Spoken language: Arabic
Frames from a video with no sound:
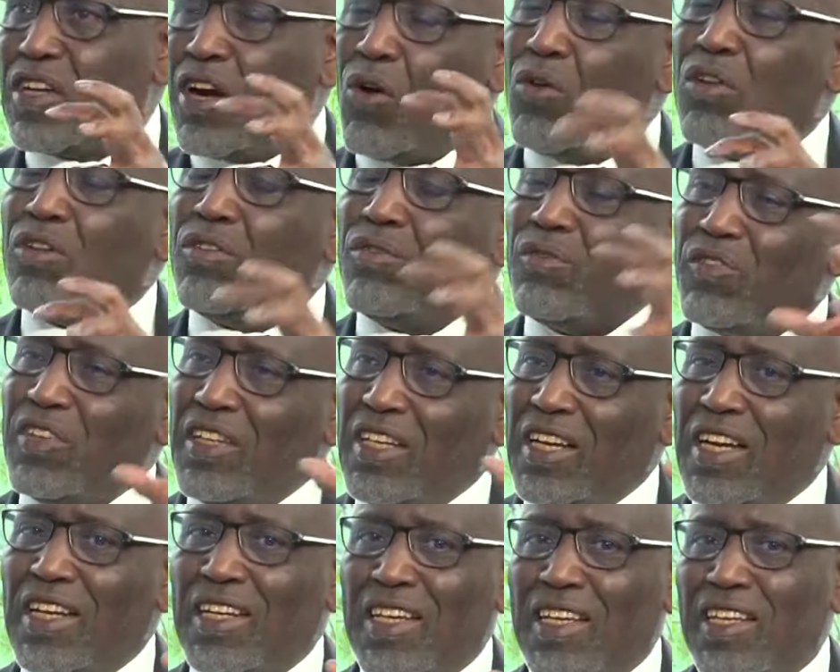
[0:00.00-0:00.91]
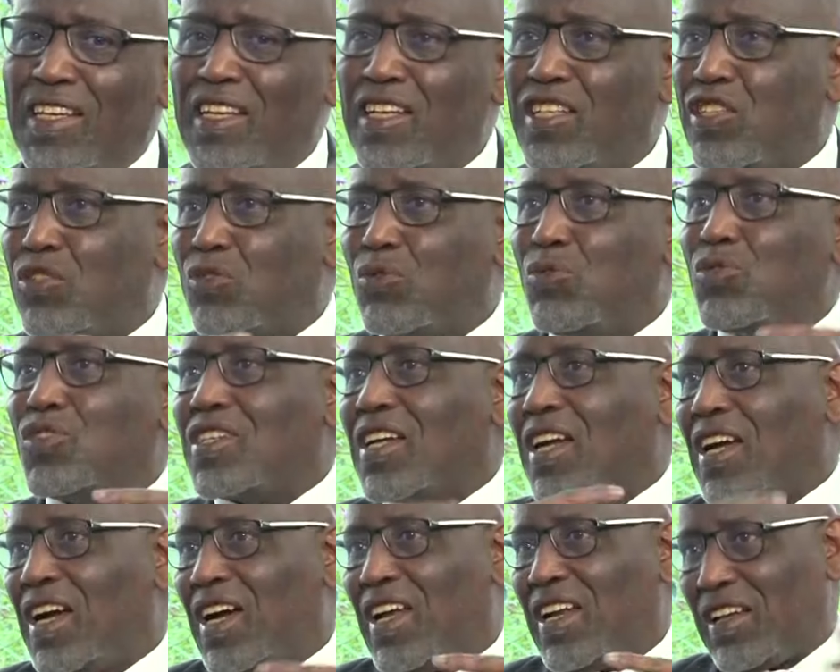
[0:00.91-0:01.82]
او الانفعالي هي اللي تكون
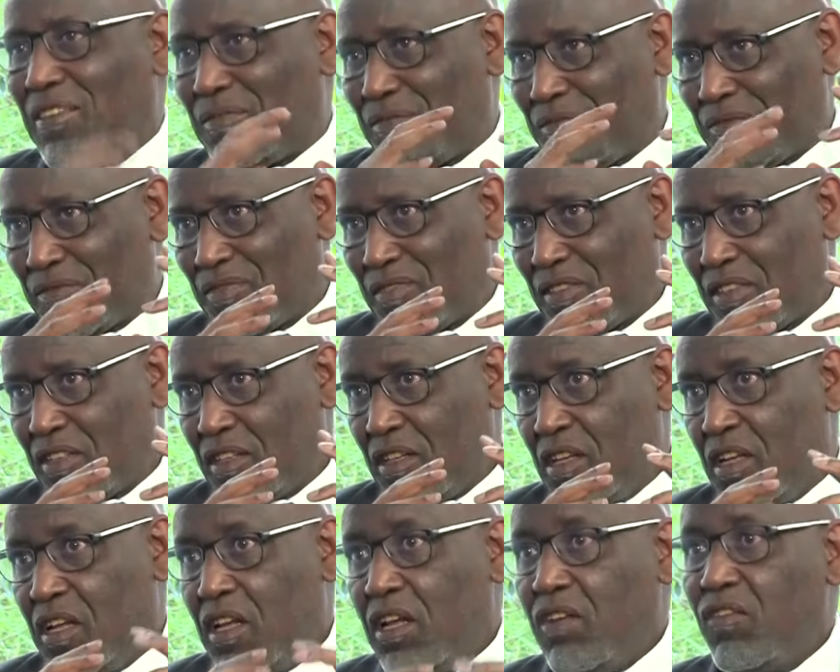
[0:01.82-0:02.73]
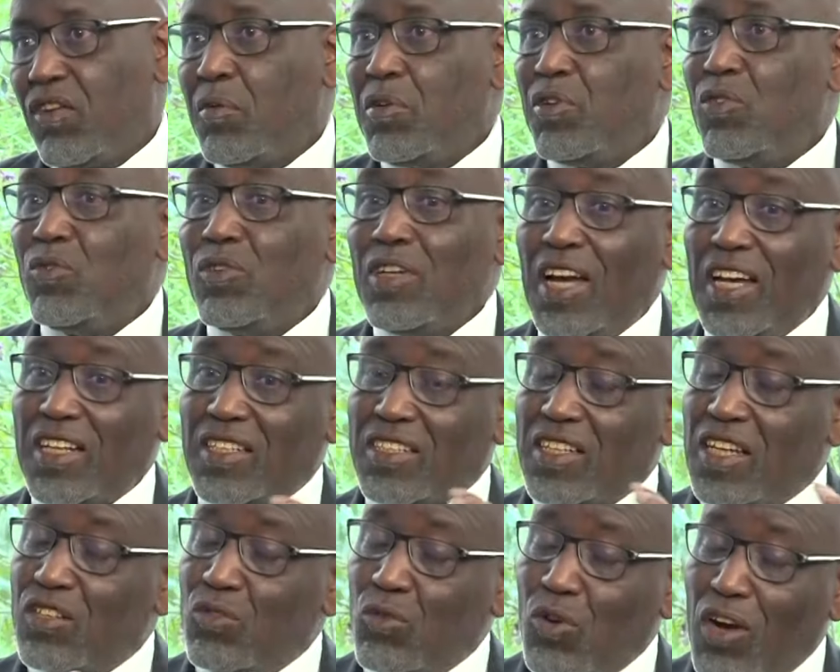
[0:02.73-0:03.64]
شغاله فمن هنا
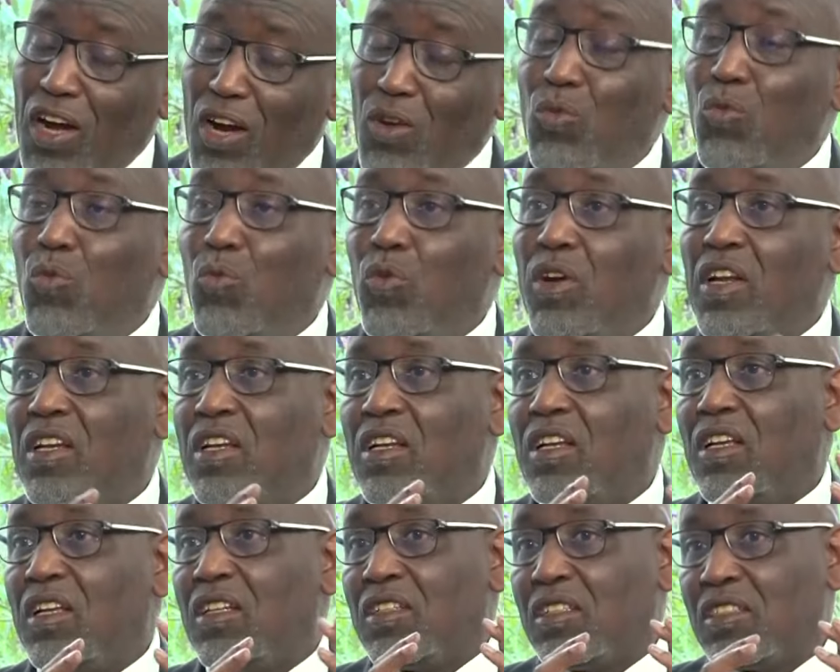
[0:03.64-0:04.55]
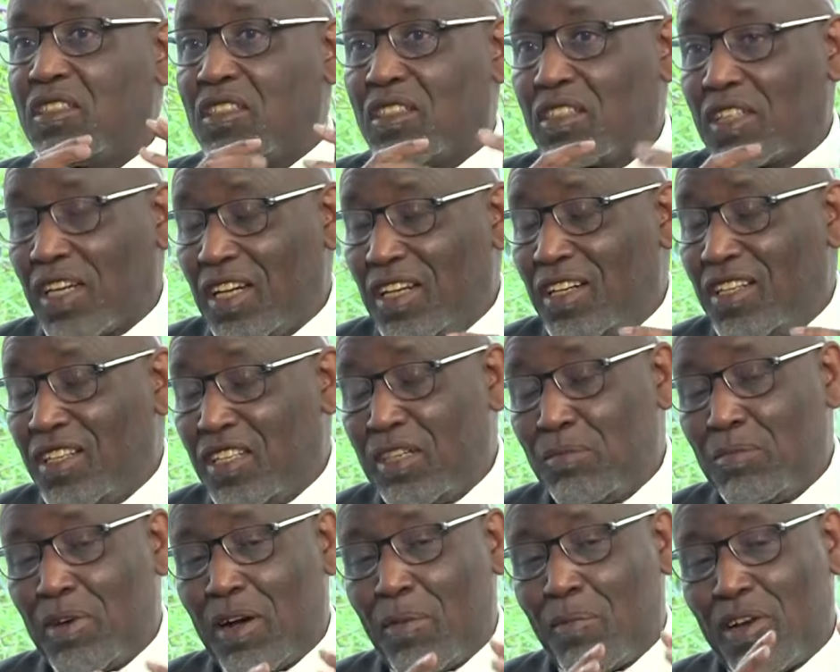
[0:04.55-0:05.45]
حتى نحول تشغيل
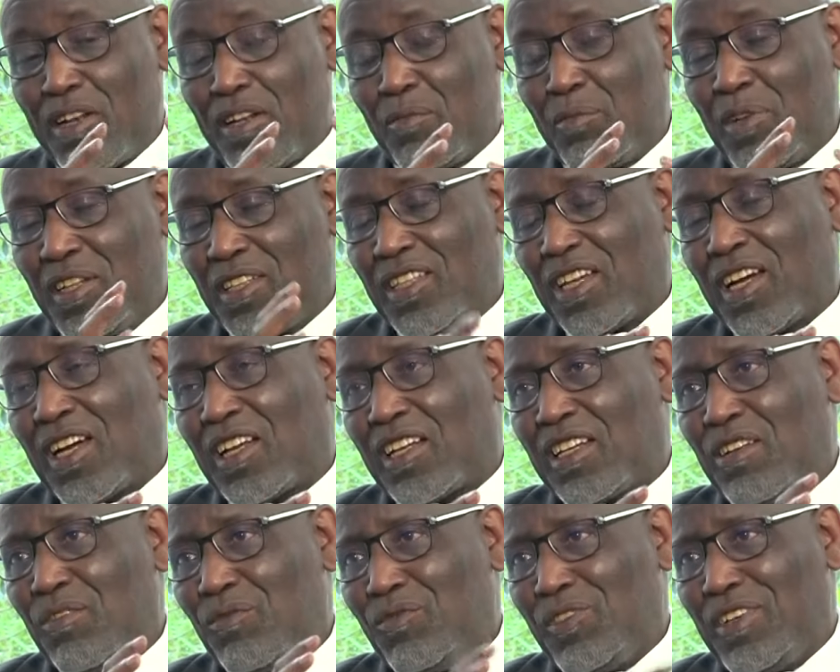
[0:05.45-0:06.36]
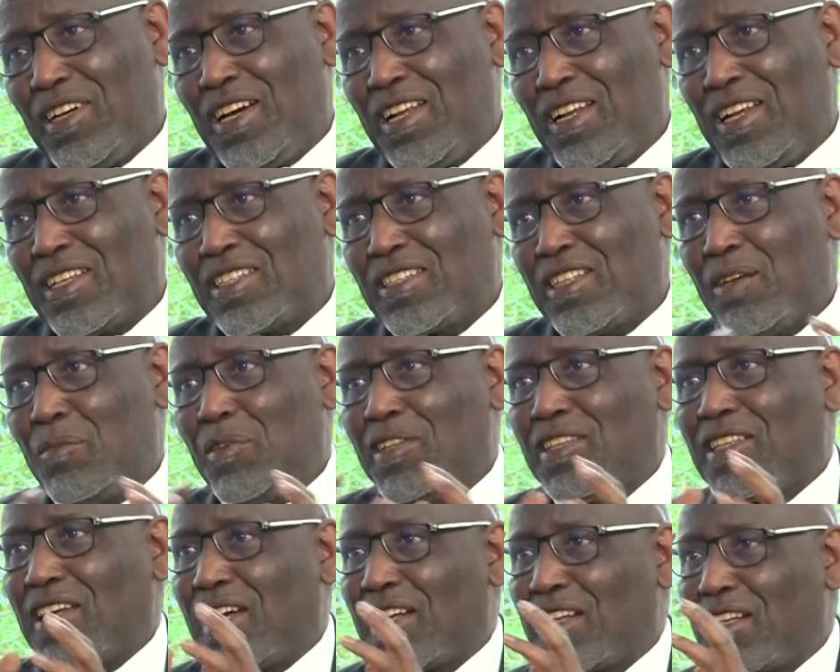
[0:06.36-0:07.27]
الدماغ من منطقه الانفعالات الى
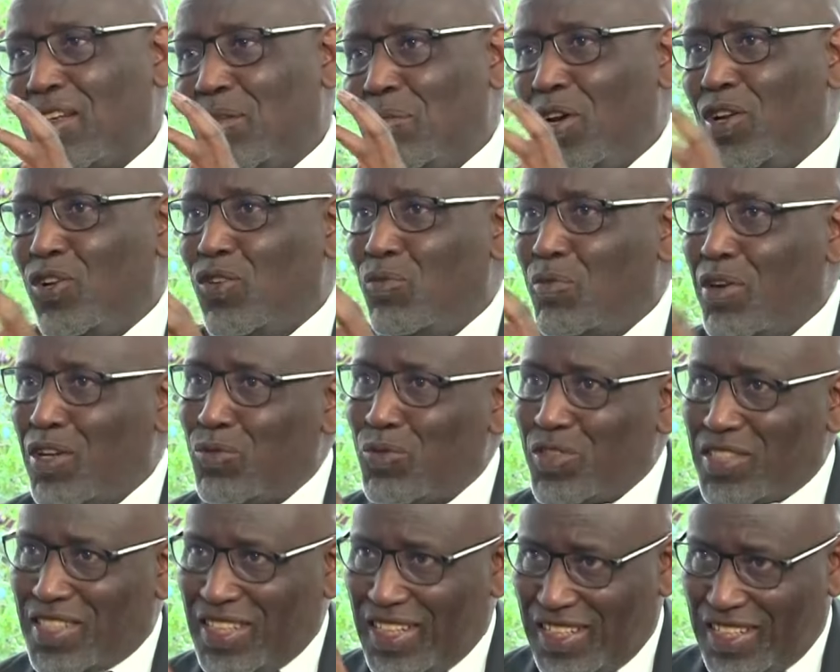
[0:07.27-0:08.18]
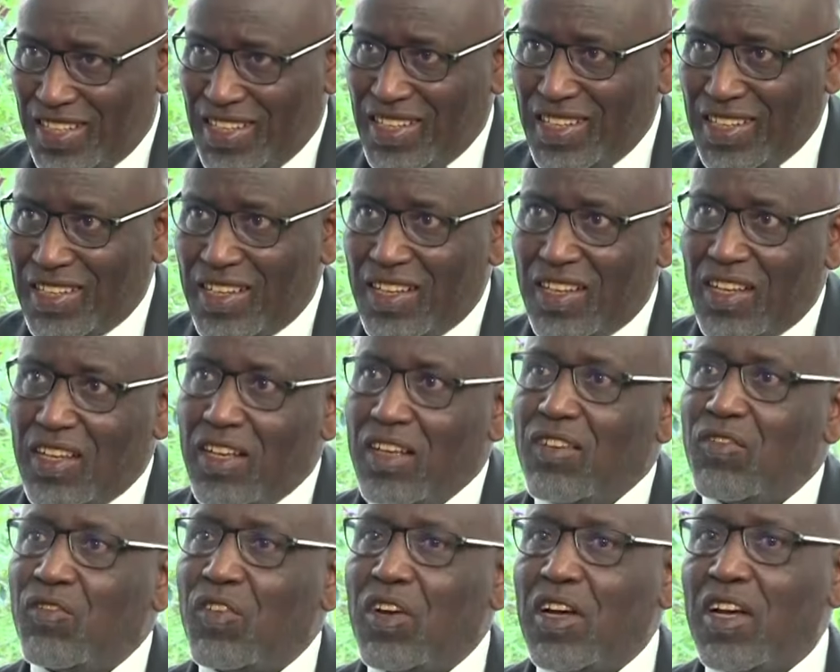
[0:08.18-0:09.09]
منطقه المعلومات والتحليل
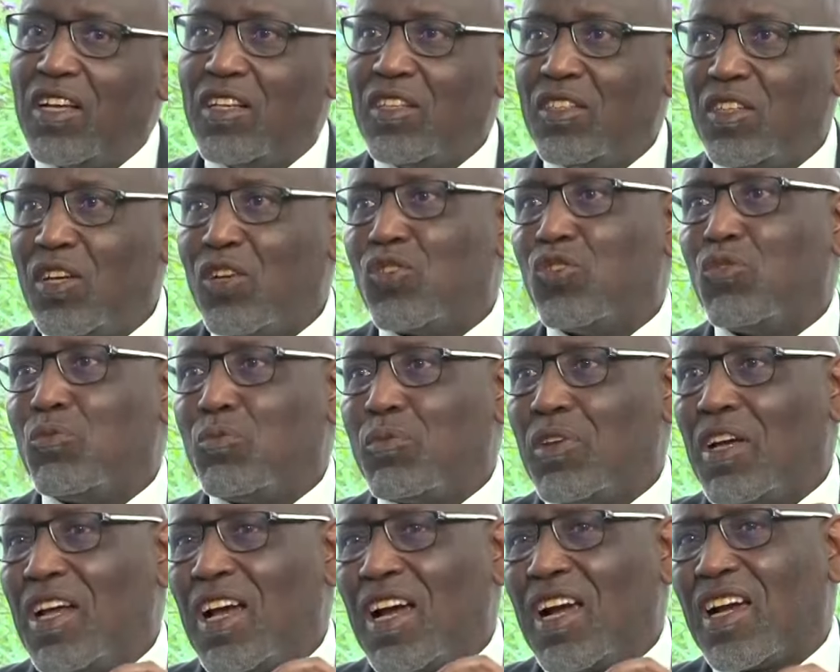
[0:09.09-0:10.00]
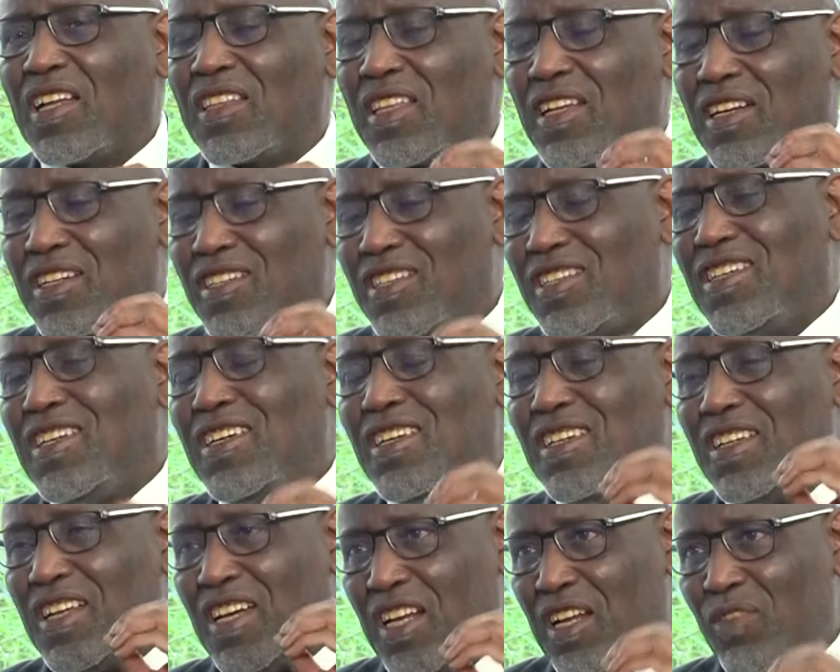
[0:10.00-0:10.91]
فنكتب اكثر
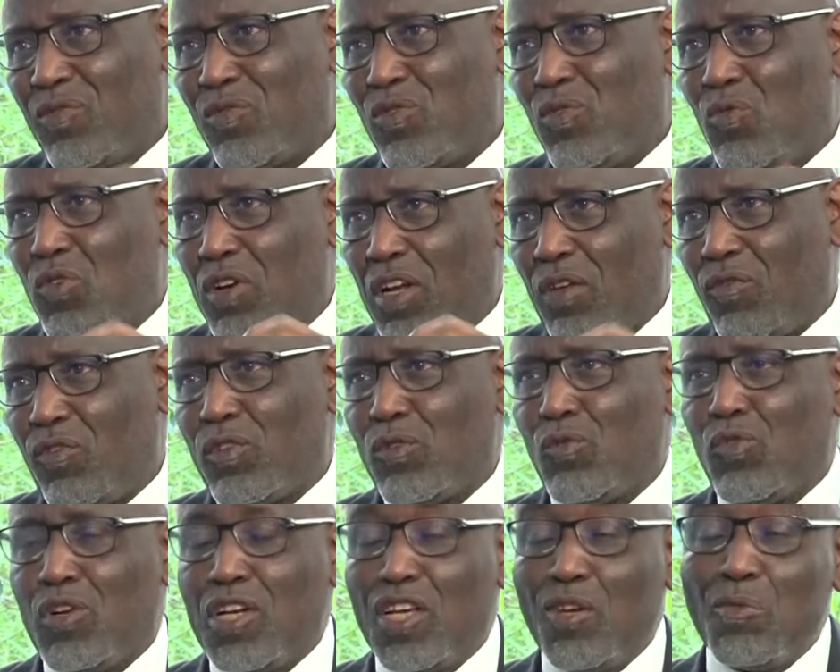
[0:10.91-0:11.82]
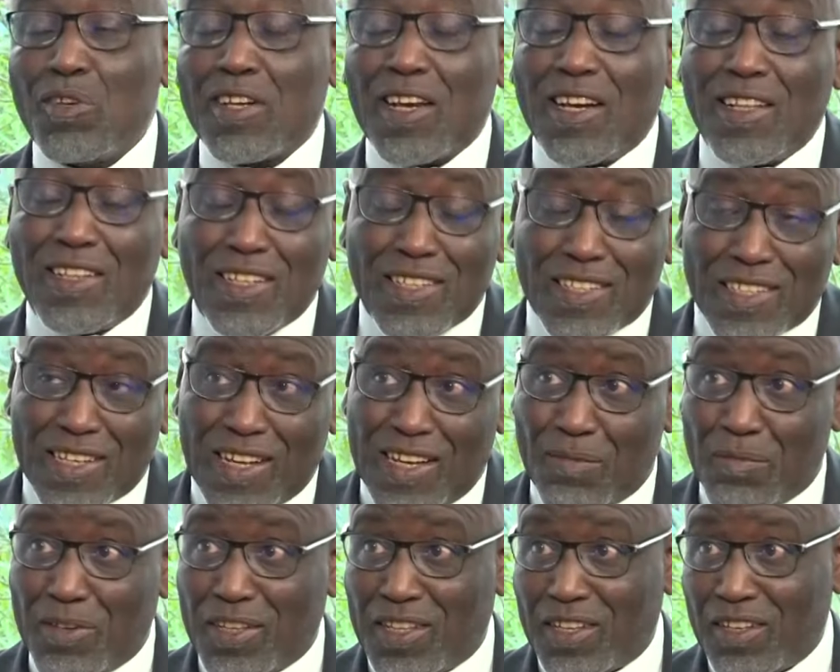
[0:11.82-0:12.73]
شيء نعرفه ونحفظه ولا يمكن ان ننساه
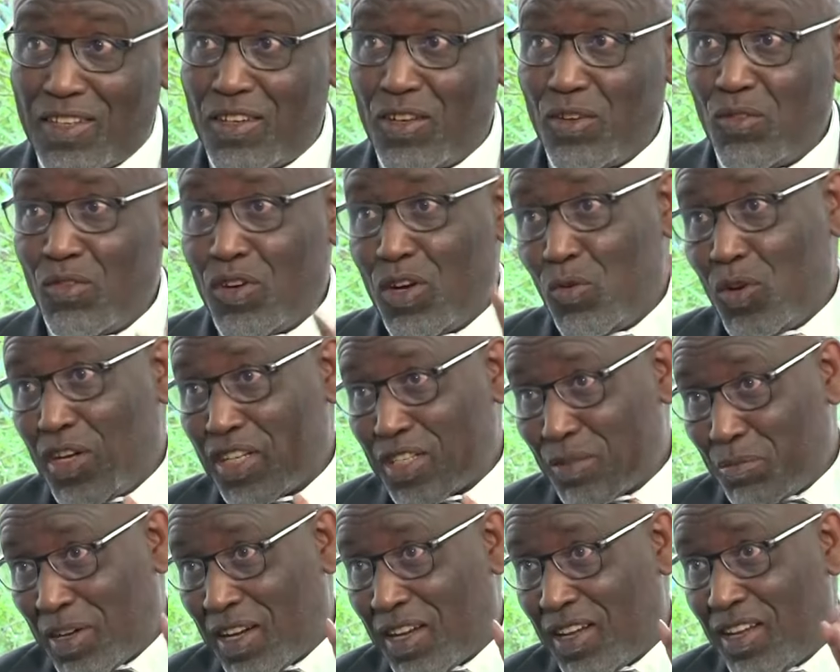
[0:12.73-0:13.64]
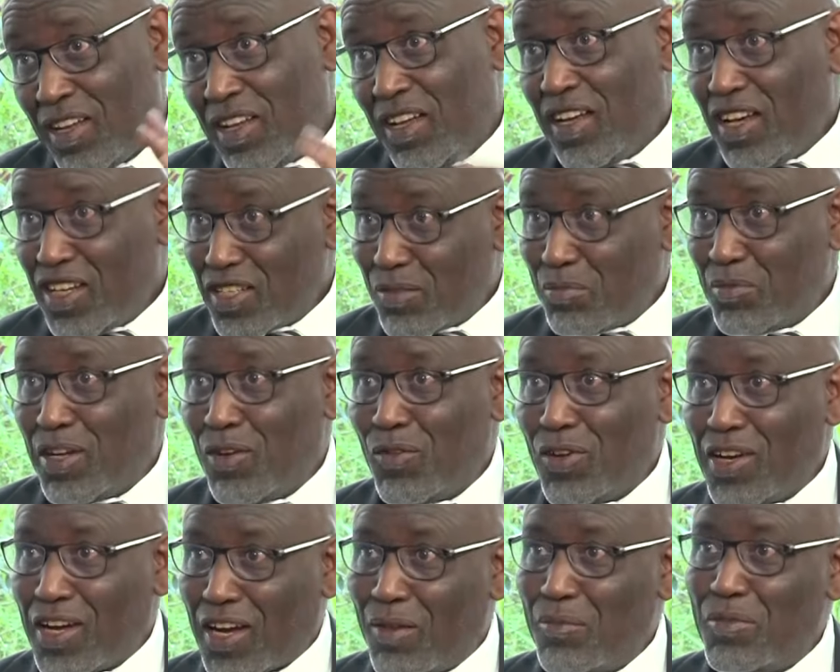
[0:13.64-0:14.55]
ابدا هو اسمنا اسمنا
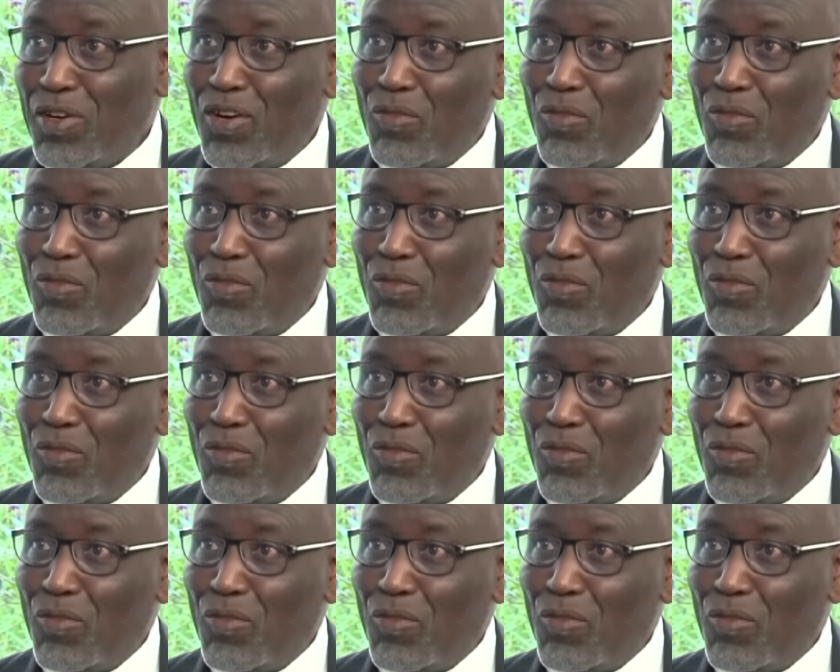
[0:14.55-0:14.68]
ولقبنا